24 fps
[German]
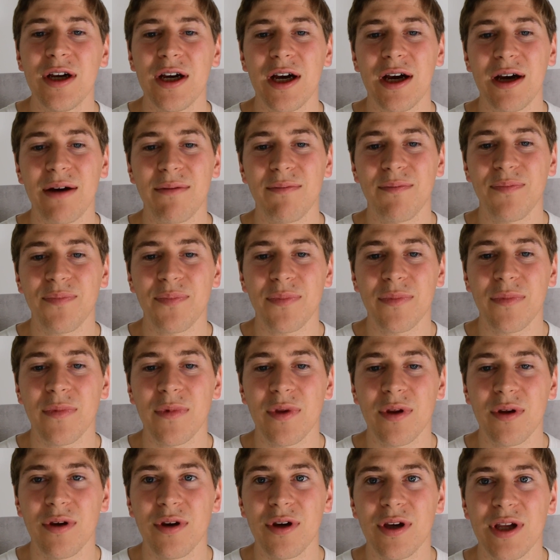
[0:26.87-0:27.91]
Ähm,
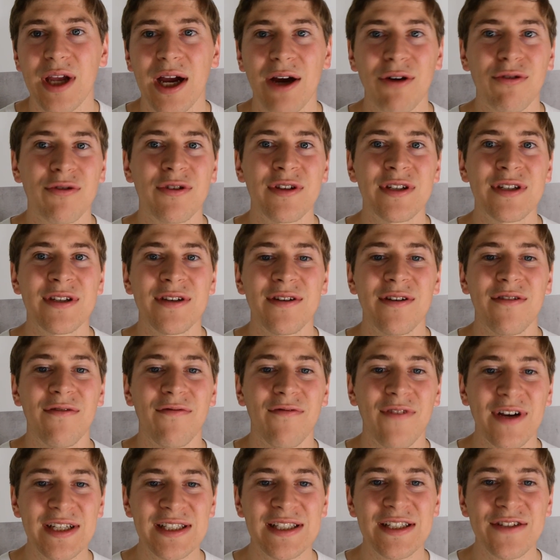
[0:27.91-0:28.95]
ja, und
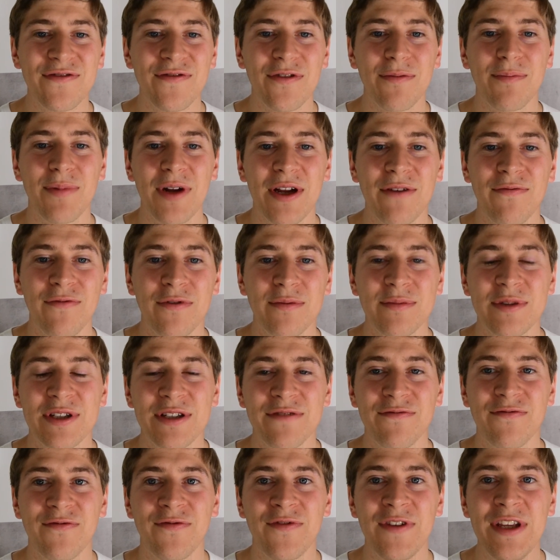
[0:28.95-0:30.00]
was das für Plattformen sind,